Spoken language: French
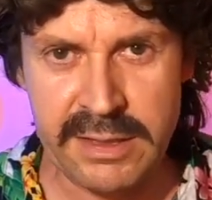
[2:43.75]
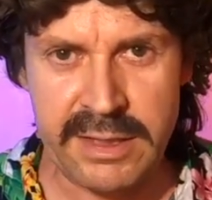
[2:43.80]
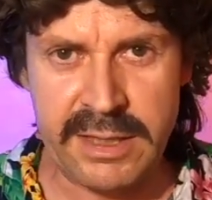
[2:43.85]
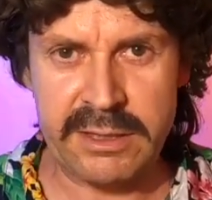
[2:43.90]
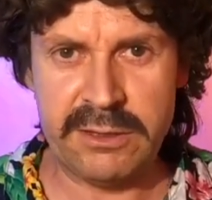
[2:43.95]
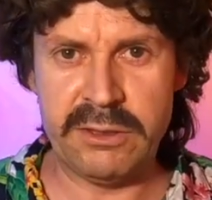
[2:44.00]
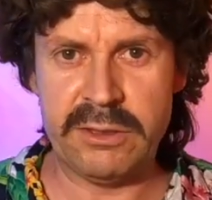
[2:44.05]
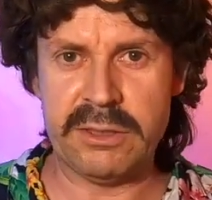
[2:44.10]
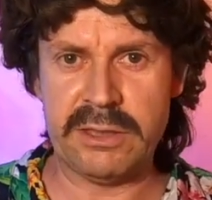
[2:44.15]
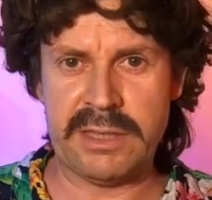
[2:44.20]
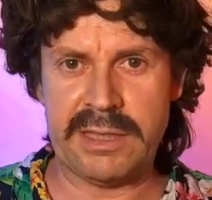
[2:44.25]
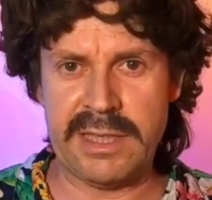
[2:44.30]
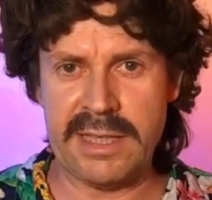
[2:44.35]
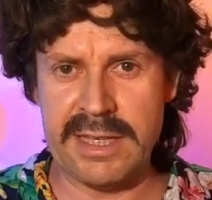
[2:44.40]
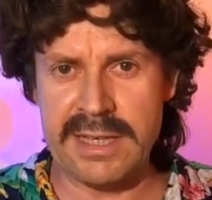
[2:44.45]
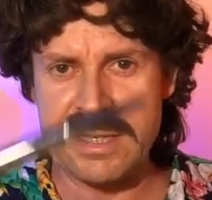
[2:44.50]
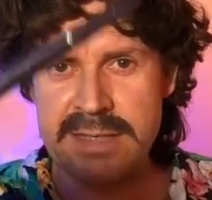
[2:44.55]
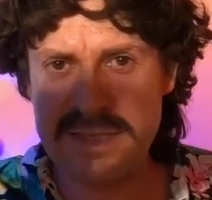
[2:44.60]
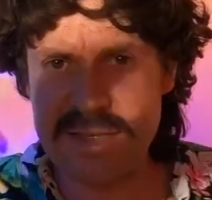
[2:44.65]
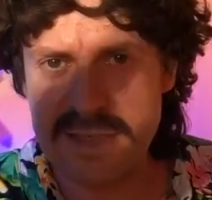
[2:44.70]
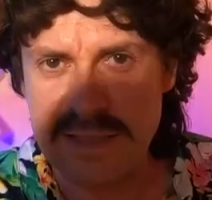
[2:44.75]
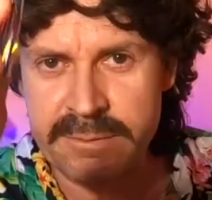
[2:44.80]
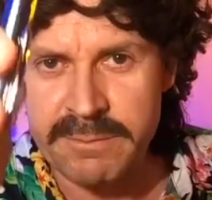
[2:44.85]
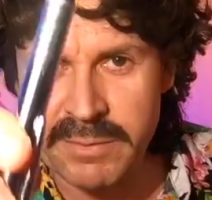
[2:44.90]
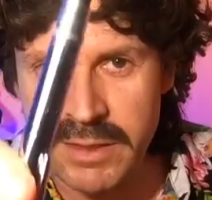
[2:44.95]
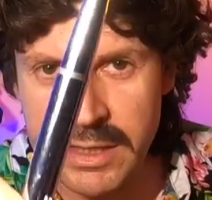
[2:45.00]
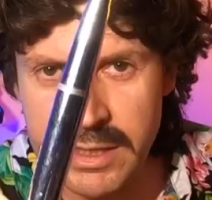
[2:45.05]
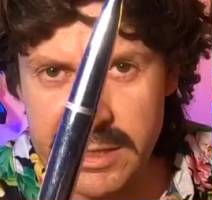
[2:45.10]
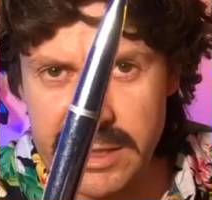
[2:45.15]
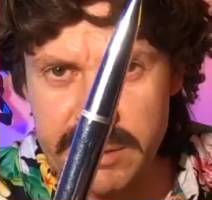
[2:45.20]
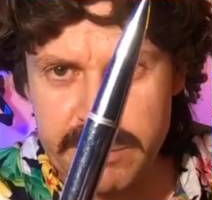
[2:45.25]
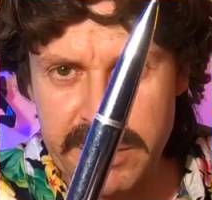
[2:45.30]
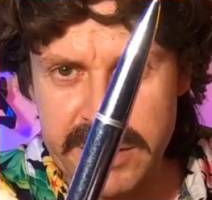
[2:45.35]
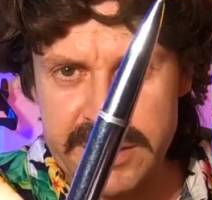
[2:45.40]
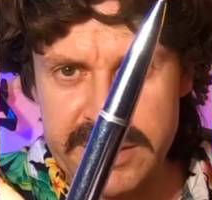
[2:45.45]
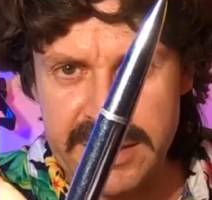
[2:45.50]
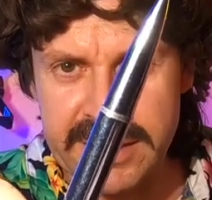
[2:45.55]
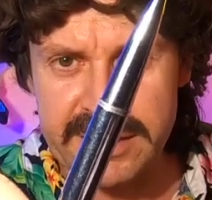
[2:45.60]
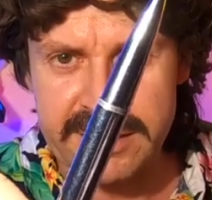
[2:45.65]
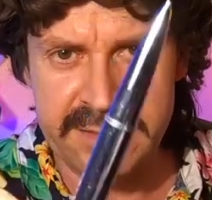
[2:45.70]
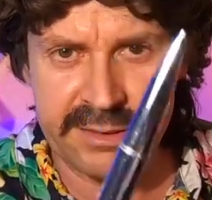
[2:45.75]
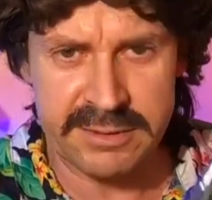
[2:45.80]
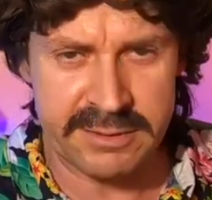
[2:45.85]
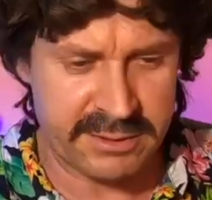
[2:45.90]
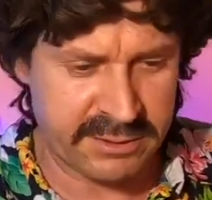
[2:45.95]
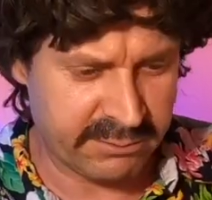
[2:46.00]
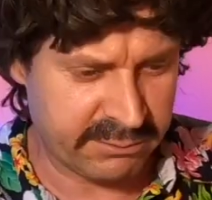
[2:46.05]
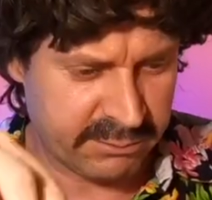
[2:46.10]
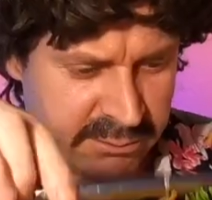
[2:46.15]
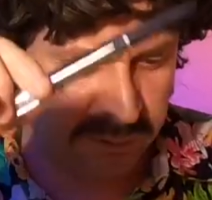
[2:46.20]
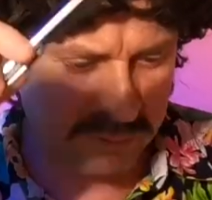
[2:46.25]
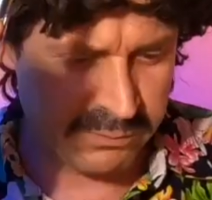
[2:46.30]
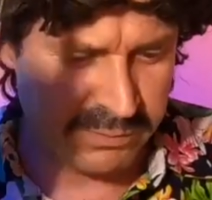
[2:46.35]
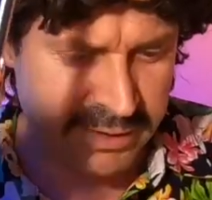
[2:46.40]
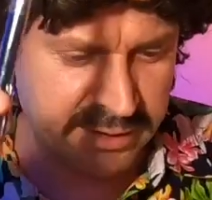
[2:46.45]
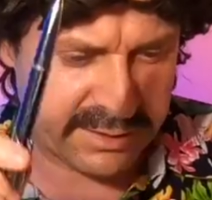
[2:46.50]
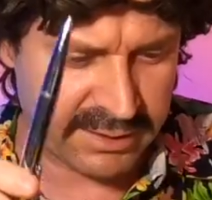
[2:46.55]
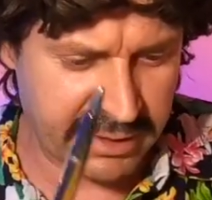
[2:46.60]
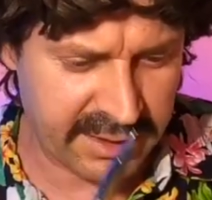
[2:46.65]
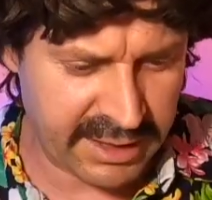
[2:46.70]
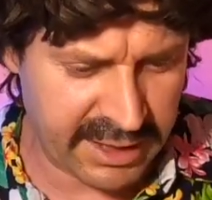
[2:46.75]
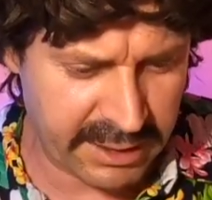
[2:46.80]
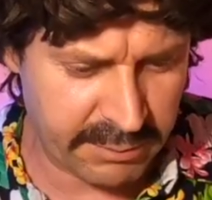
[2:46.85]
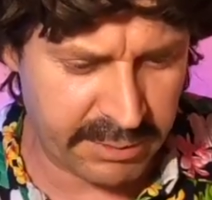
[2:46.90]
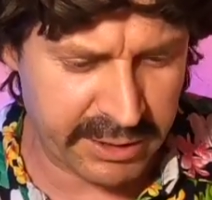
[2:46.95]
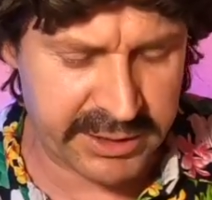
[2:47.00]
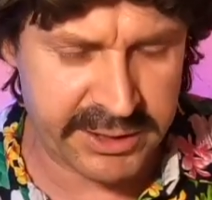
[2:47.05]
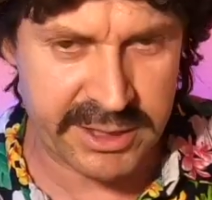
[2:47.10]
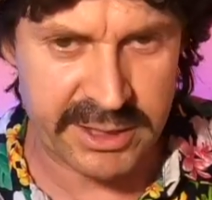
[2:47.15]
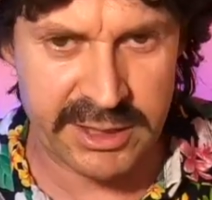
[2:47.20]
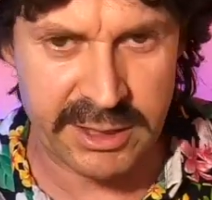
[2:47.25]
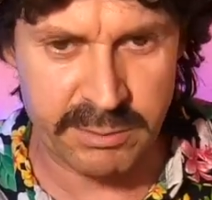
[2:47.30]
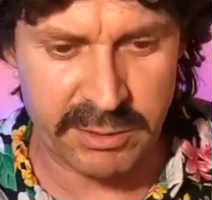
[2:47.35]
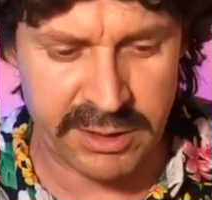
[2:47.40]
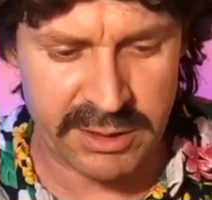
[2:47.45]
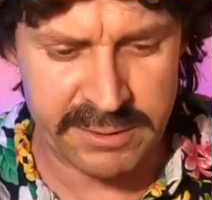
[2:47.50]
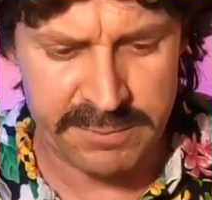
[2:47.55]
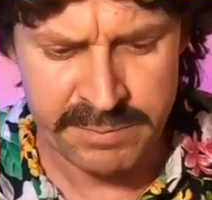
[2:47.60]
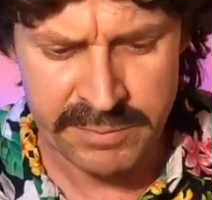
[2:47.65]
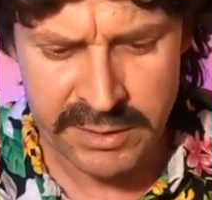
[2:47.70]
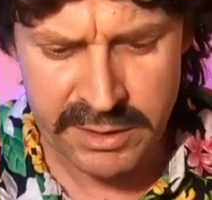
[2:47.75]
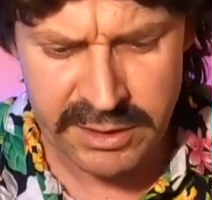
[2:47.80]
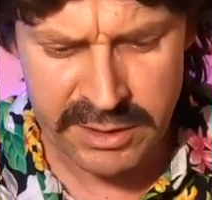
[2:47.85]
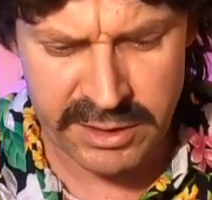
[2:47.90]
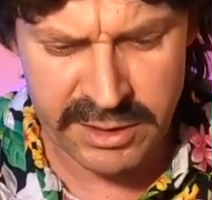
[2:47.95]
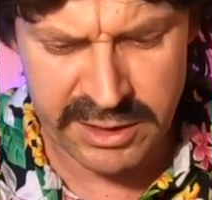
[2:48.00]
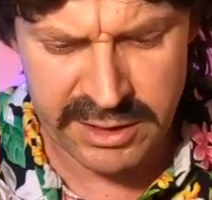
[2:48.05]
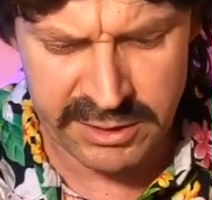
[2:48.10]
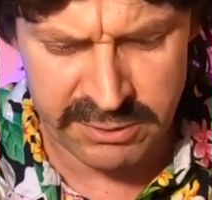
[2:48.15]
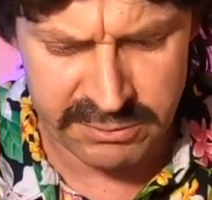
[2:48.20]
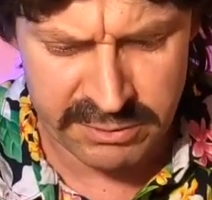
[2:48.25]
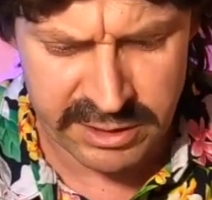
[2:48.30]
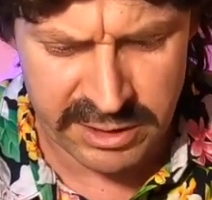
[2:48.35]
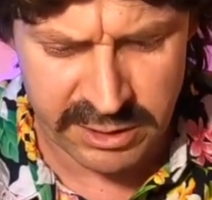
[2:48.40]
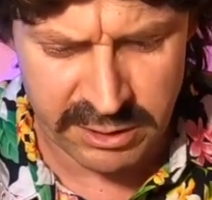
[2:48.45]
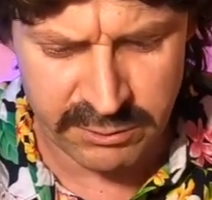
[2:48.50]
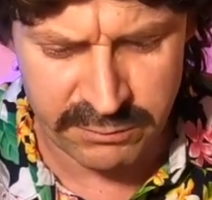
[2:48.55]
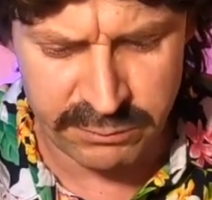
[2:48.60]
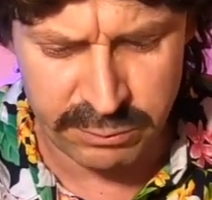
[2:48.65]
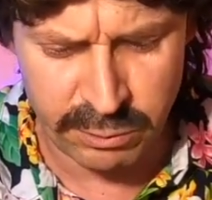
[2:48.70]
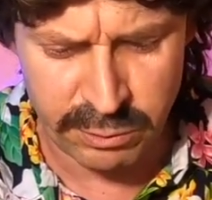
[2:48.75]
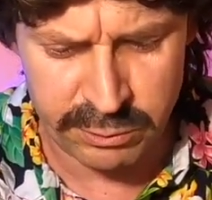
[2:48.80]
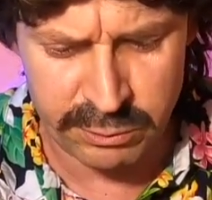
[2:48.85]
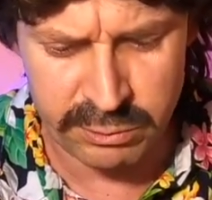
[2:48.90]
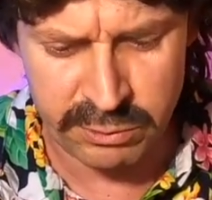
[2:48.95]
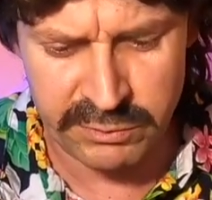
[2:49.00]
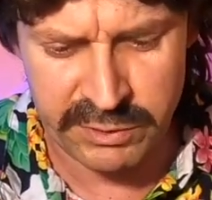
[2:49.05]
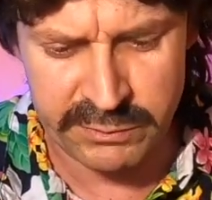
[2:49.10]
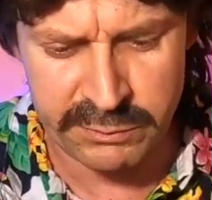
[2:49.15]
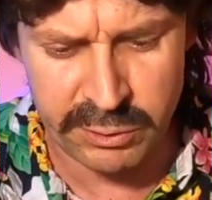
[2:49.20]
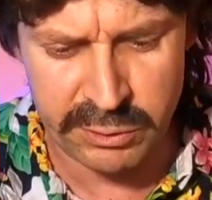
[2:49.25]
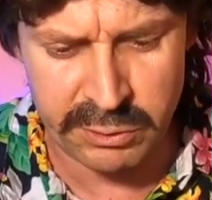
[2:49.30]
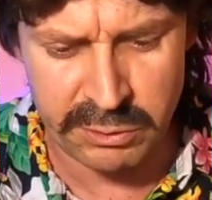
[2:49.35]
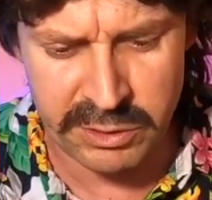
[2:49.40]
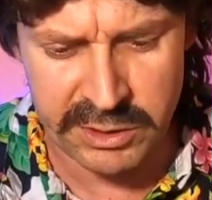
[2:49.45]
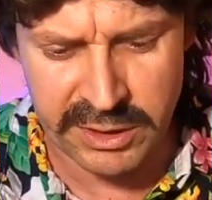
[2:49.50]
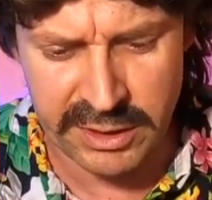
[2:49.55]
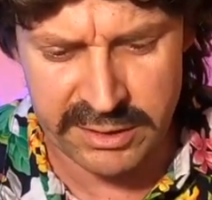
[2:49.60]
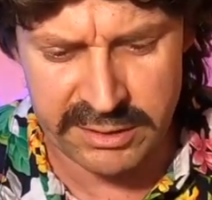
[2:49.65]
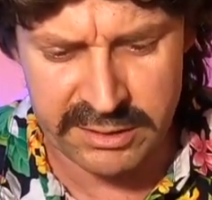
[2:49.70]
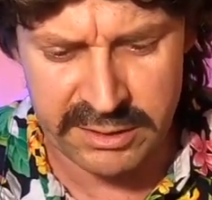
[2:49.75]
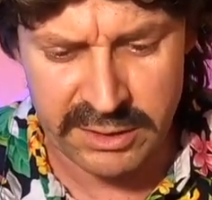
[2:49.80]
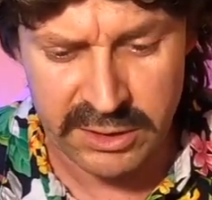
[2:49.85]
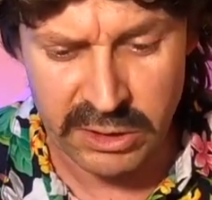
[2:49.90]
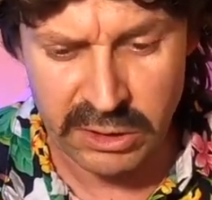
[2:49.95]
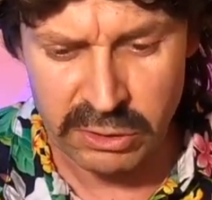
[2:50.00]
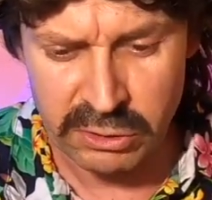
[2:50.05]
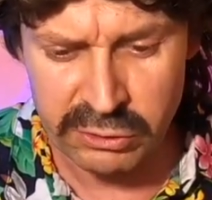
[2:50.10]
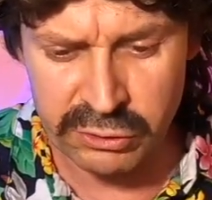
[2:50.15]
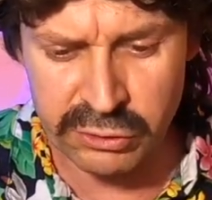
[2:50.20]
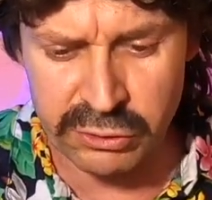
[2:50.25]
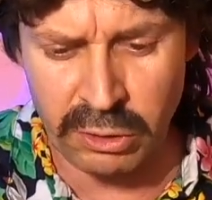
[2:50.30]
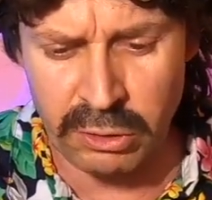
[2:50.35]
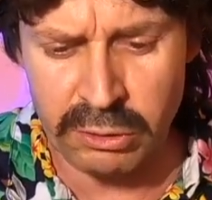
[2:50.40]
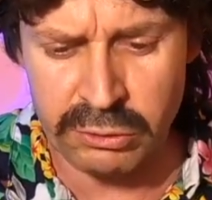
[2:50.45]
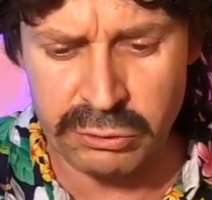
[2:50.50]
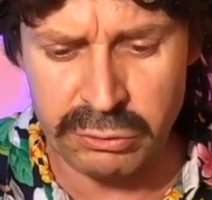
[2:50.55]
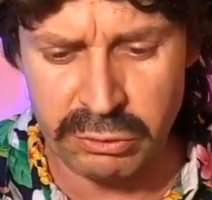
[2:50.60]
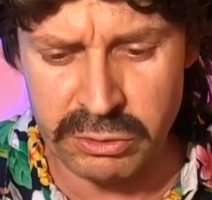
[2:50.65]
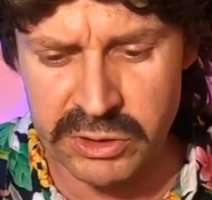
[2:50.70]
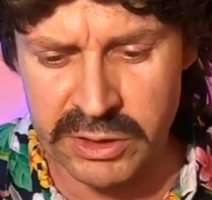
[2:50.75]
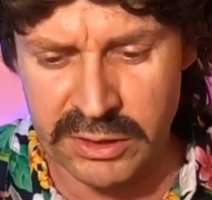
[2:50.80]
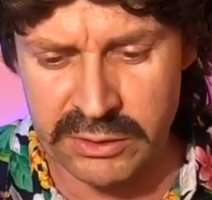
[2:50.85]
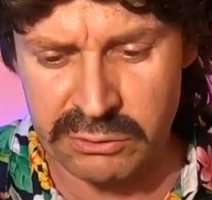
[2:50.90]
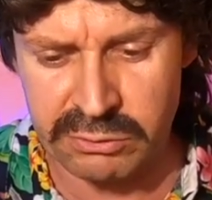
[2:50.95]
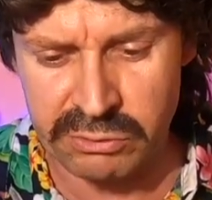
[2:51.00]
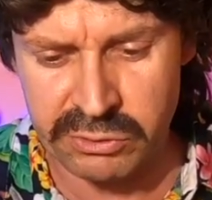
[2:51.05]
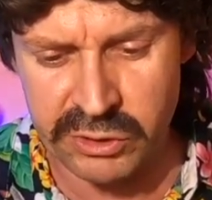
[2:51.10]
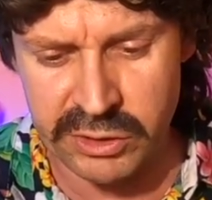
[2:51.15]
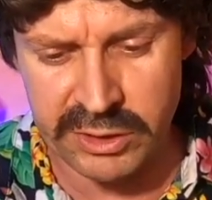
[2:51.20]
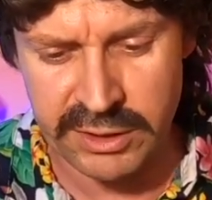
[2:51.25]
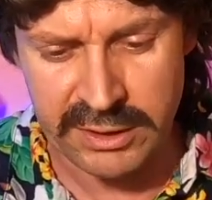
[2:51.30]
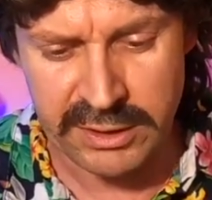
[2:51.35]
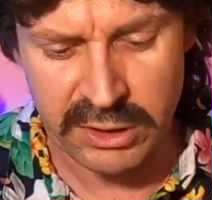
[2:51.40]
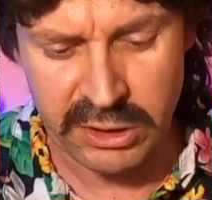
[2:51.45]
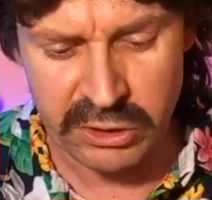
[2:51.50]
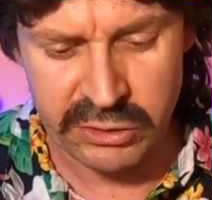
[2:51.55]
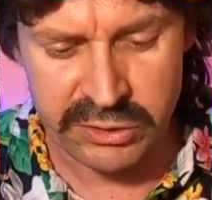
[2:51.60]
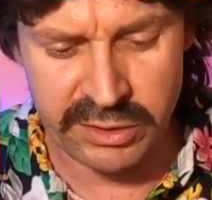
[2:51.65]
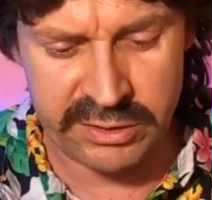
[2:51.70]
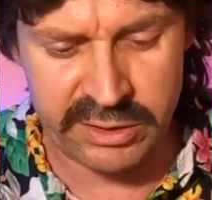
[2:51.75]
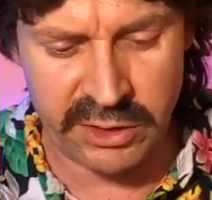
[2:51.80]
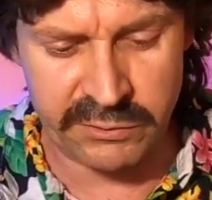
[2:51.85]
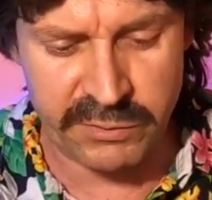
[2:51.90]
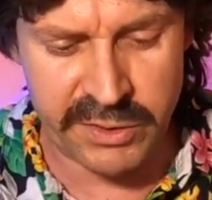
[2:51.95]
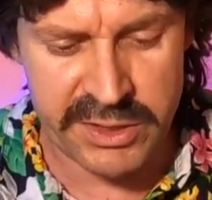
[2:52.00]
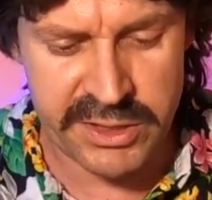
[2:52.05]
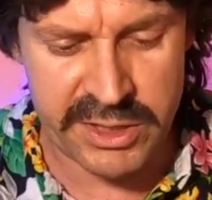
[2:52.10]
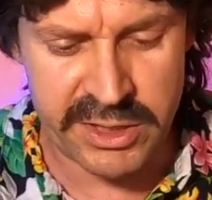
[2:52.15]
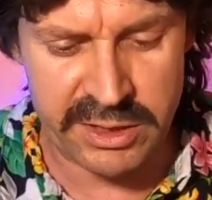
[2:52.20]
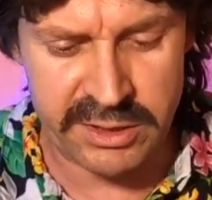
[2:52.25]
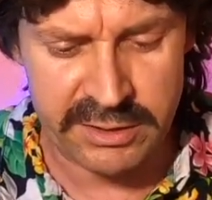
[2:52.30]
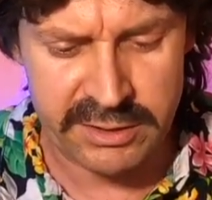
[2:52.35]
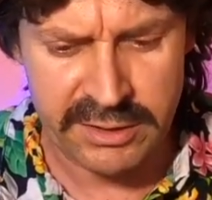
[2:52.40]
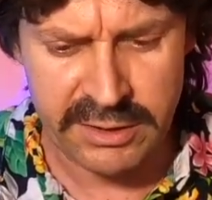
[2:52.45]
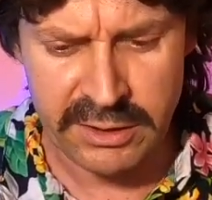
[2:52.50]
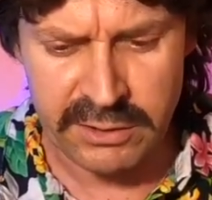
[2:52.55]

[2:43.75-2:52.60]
Alors, grâce à la baguette, vous faites abracadabra, et donc là, vous retrouvez votre carte sans aucun souci. C'est très facile.